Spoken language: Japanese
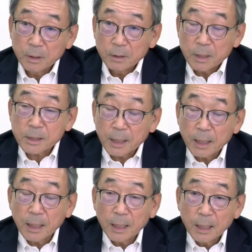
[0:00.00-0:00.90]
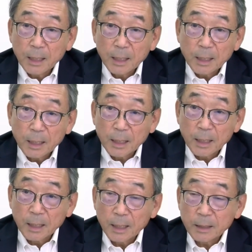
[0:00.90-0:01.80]
ですから
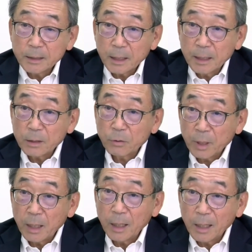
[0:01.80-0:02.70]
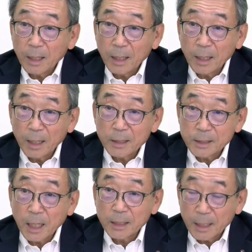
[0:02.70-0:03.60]
あインターネットで、えー、時
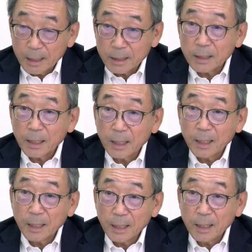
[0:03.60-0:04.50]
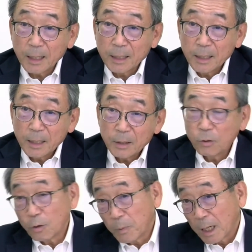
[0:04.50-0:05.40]
代に入って、えー、
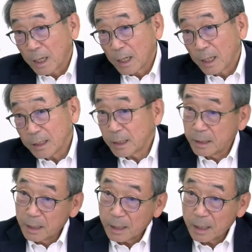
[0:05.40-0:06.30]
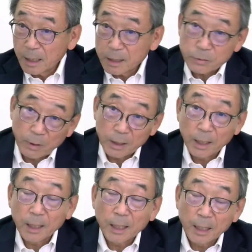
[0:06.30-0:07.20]
ヨーロッパからイタリアから
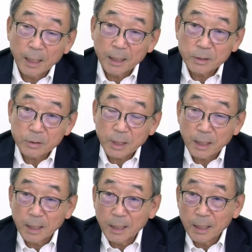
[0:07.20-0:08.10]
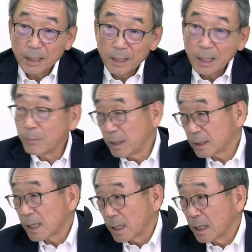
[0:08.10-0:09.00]
スウェーデンからそれから
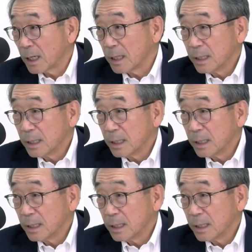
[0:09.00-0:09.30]
アメリカから